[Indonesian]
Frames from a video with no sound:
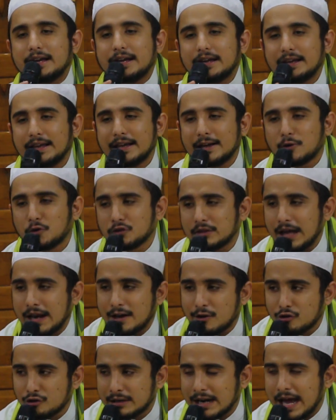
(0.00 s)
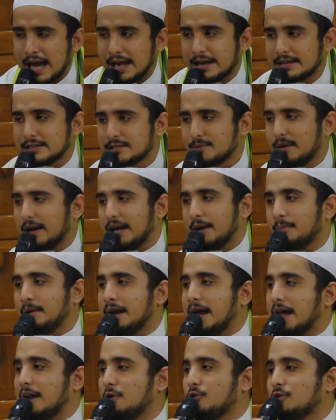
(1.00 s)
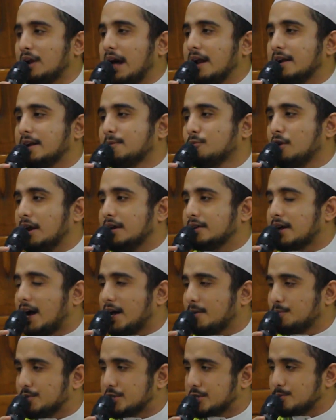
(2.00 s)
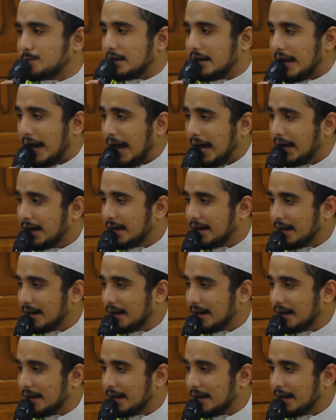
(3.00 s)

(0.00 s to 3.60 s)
Ngikut Al-Quran. Sebagaimana Al-Quran dimulai dengan Bismillah.